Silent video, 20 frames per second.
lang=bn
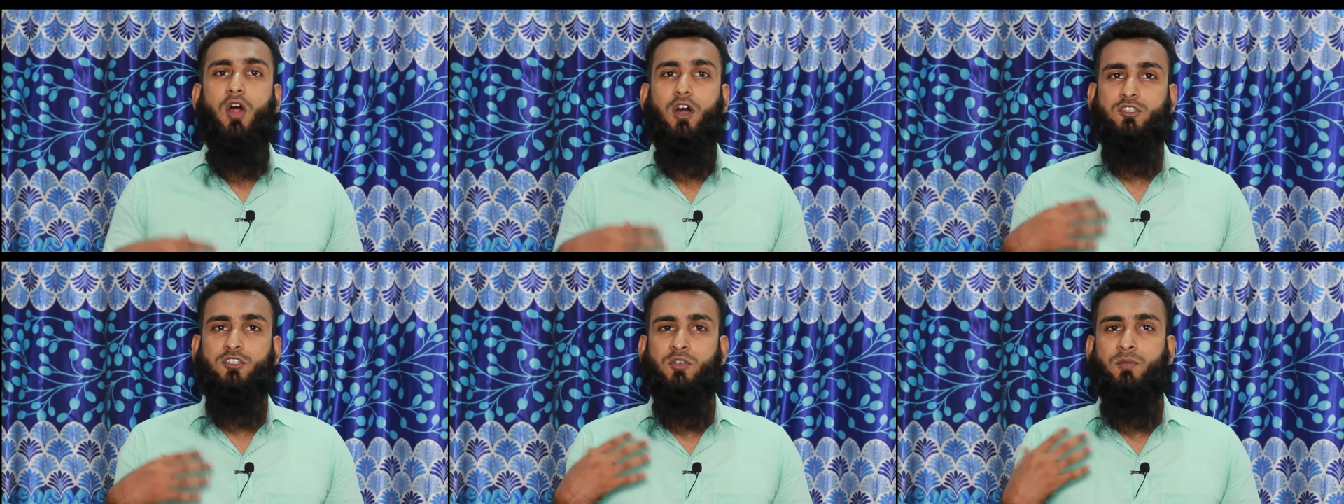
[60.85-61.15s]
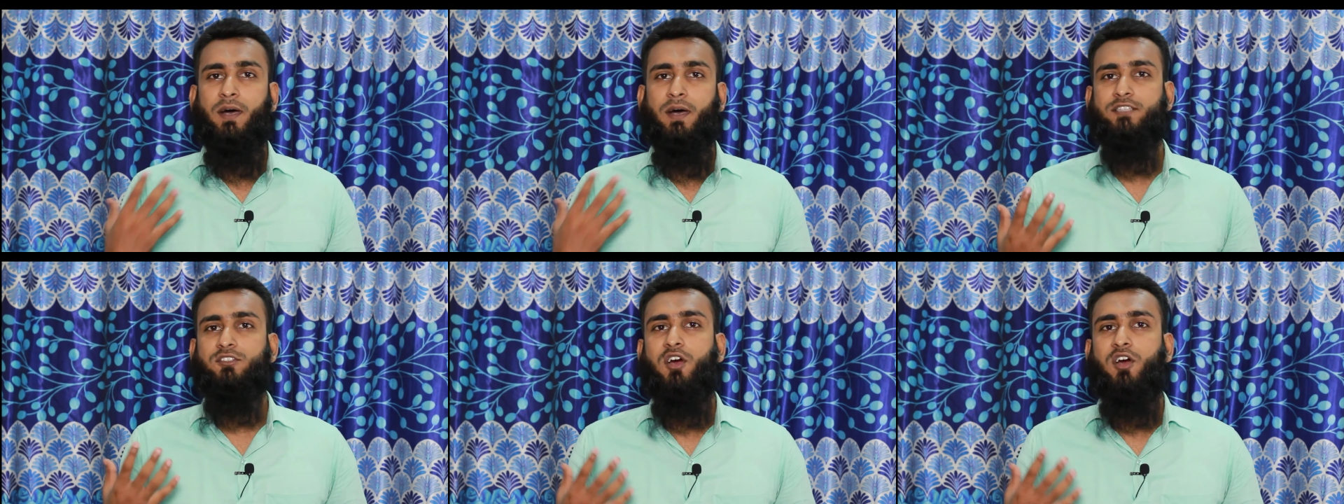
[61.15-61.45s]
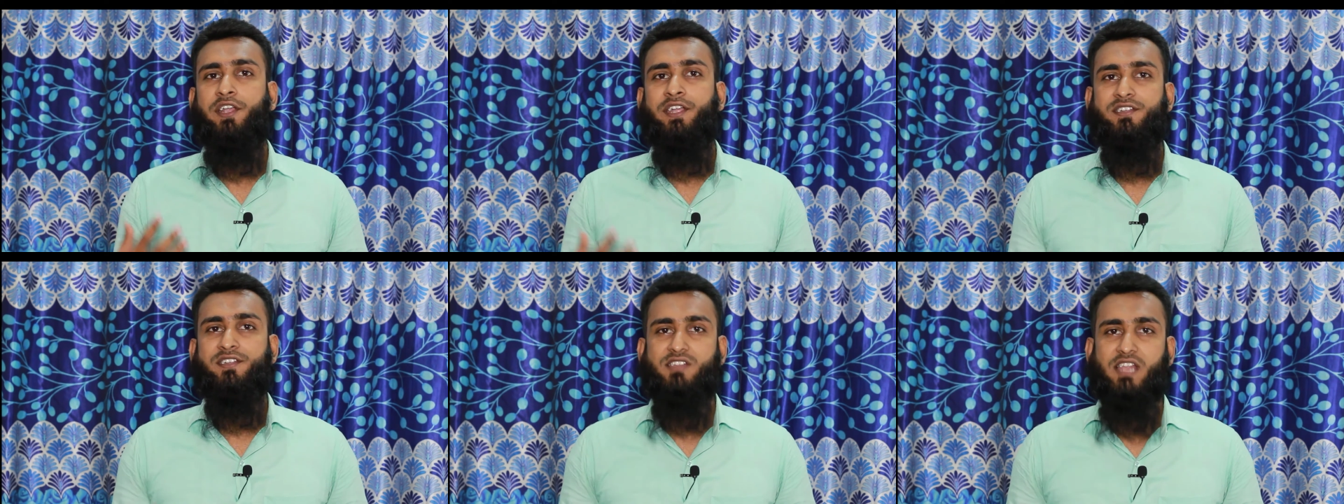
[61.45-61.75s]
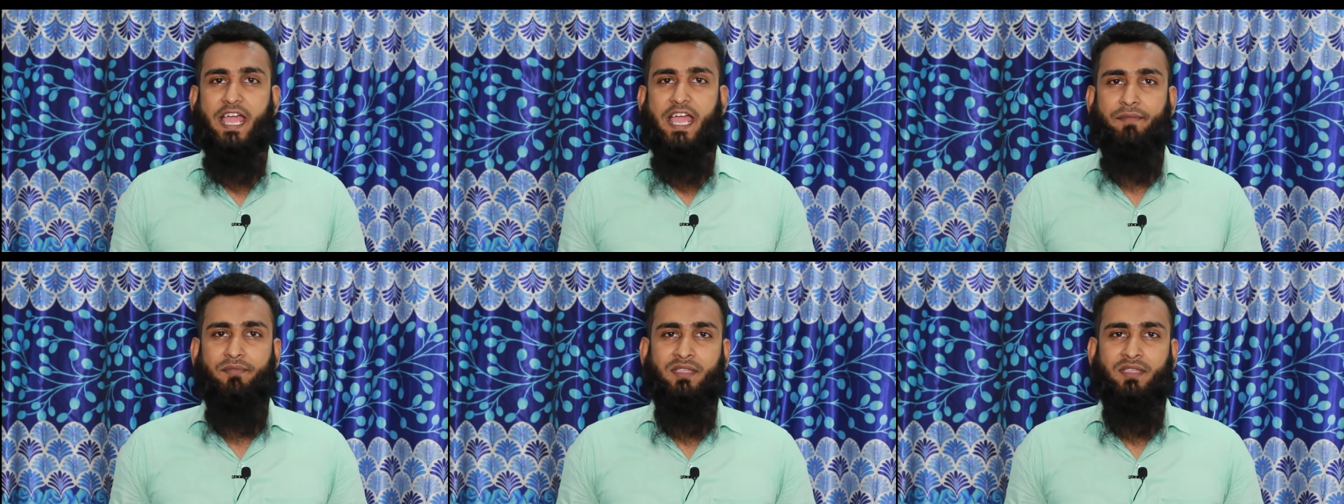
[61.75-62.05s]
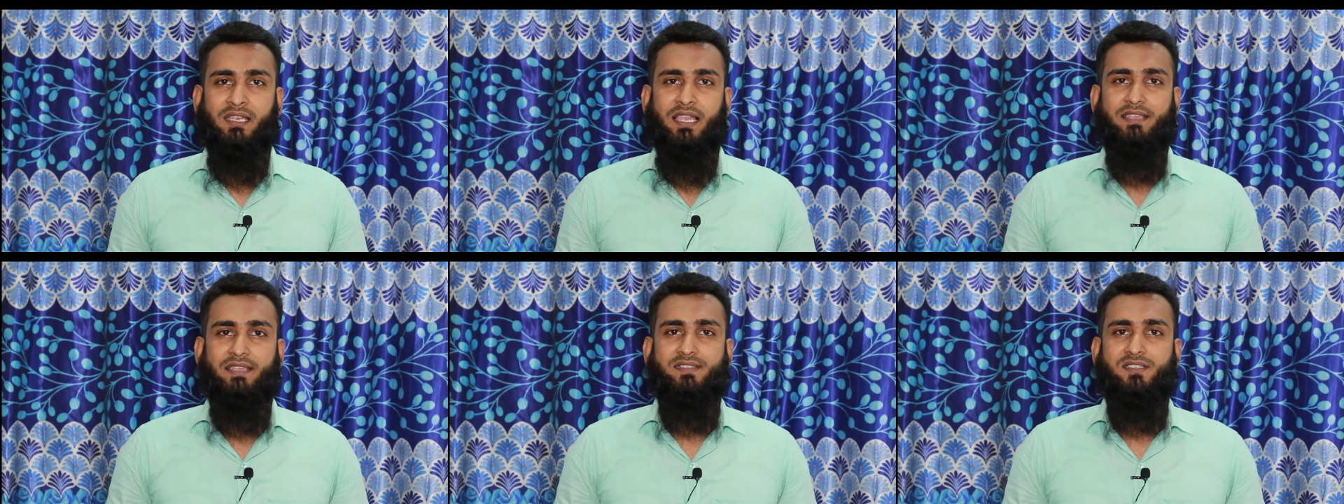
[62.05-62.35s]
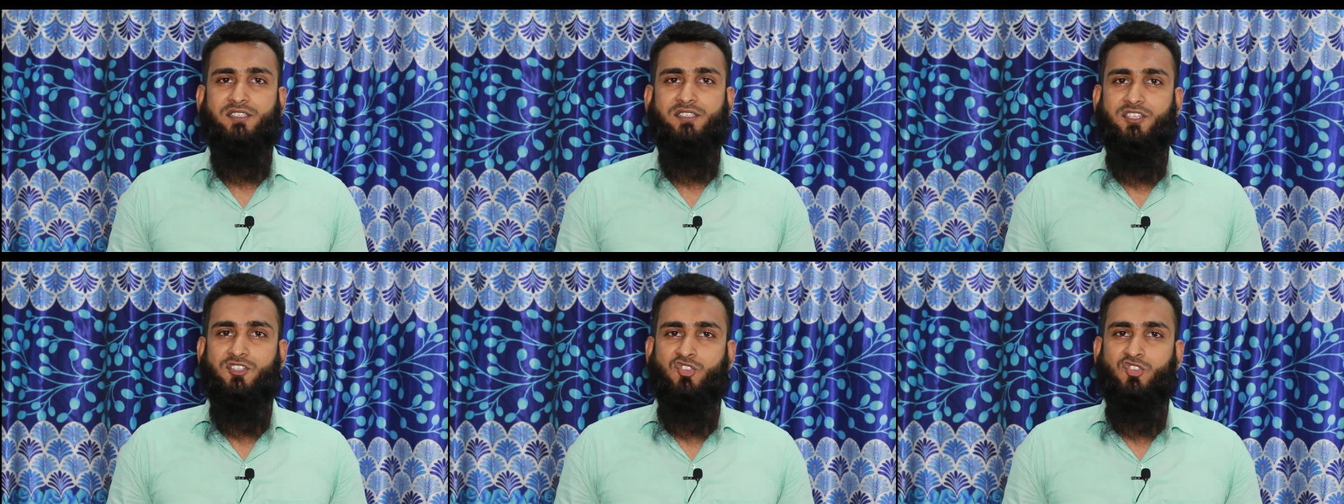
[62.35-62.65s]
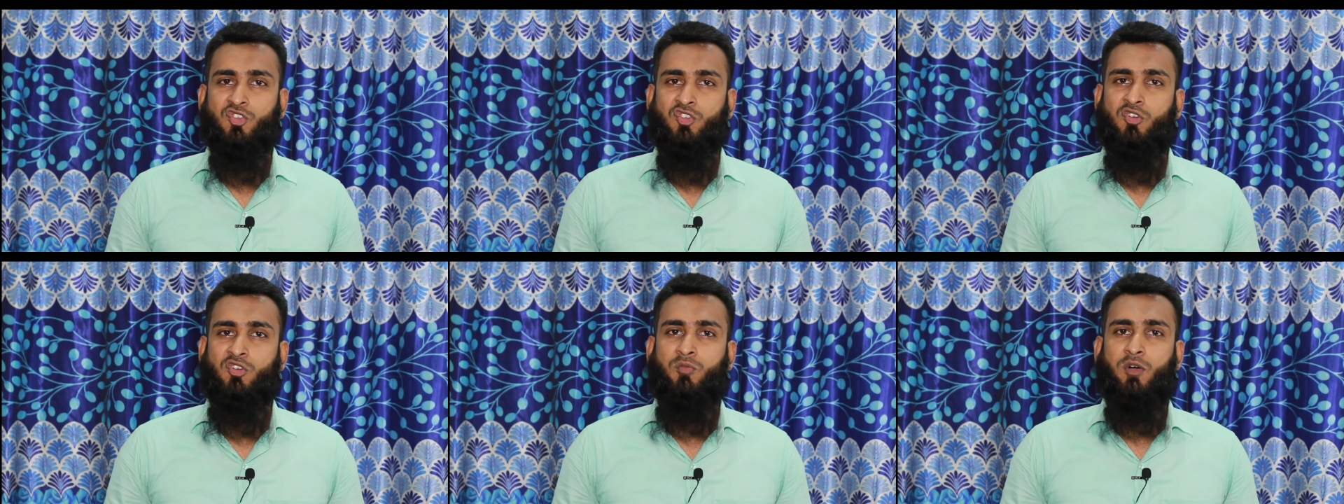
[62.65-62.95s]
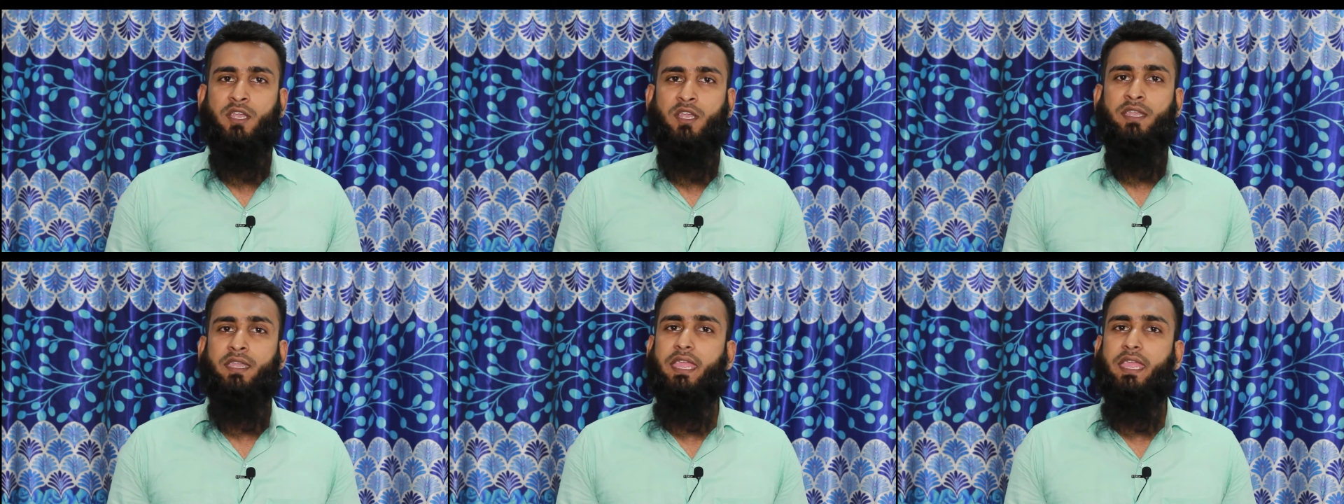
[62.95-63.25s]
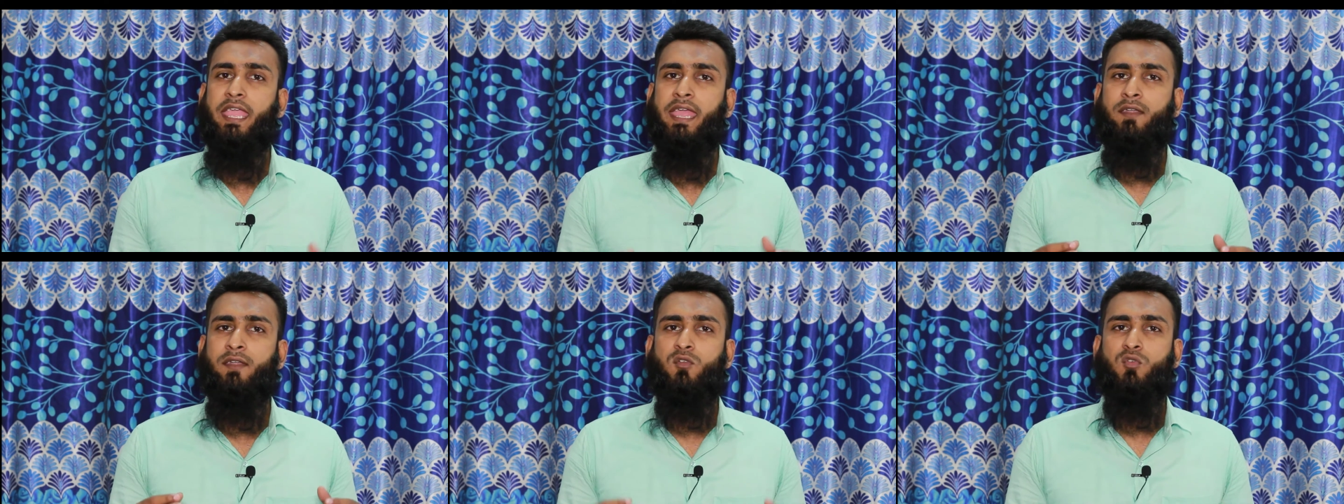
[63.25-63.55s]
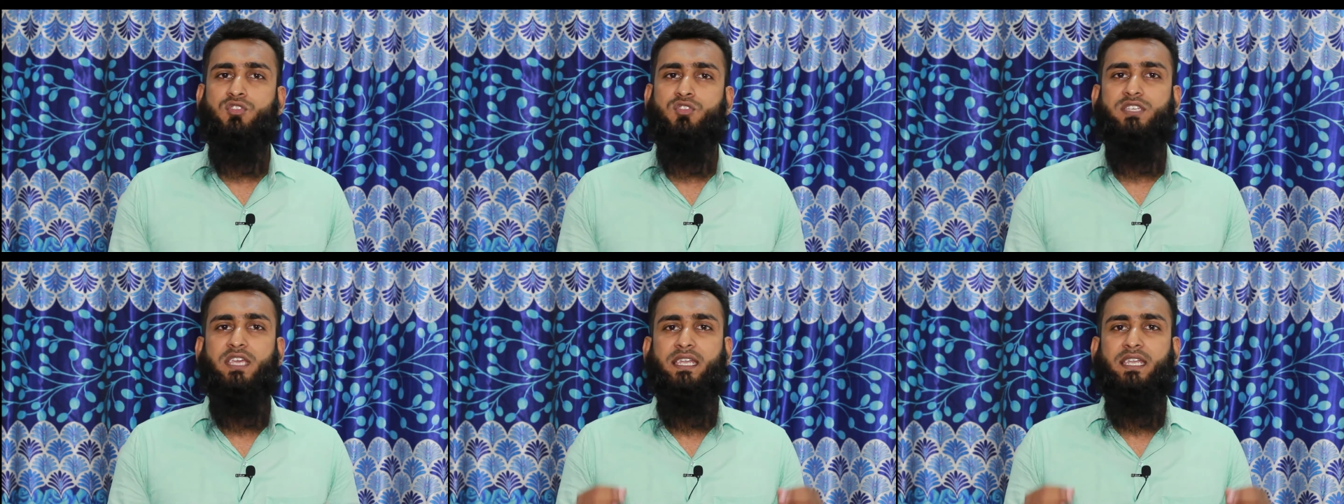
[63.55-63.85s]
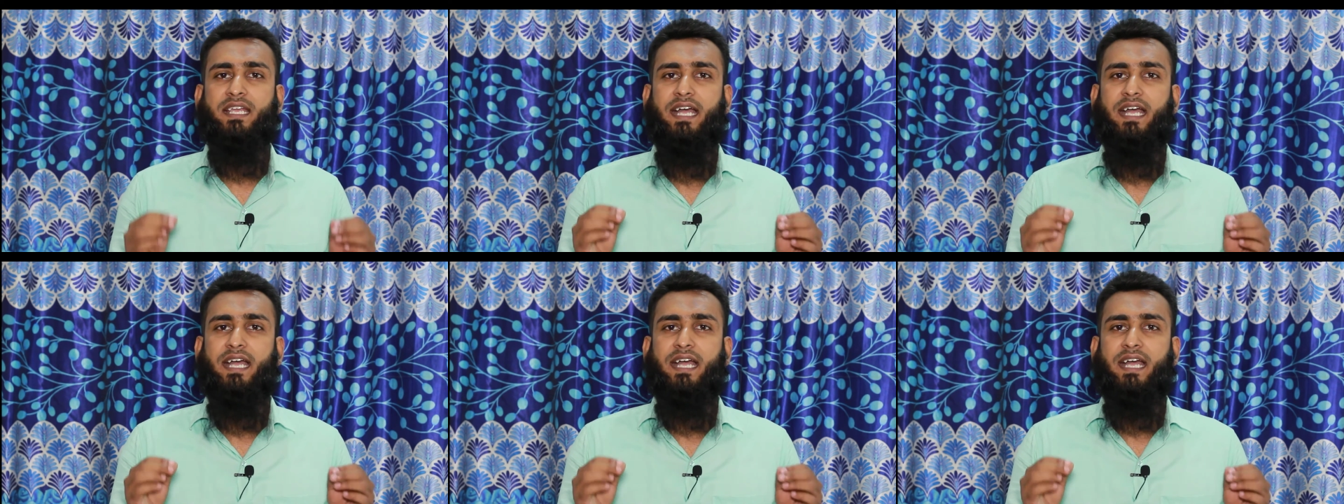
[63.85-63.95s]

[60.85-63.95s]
অথবা ধরেন ড্রাইভিং লাইসেন্সের জন্য বলেন এ টু জেড